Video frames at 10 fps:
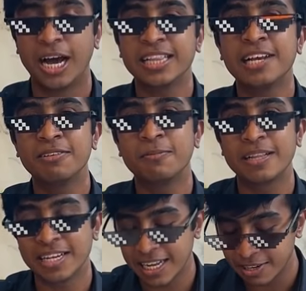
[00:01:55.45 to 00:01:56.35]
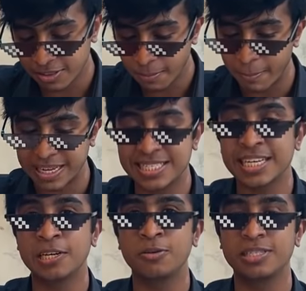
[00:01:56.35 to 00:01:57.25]
அதனால வந்து பார்த்திங்கன்னா இங்கே வந்து
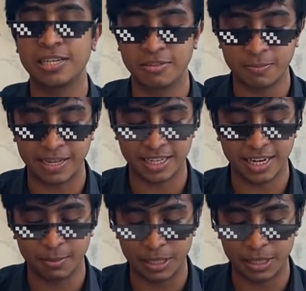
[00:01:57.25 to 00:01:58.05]
மெக்சிகன் குசினில் வந்து பார்த்திங்கன்னா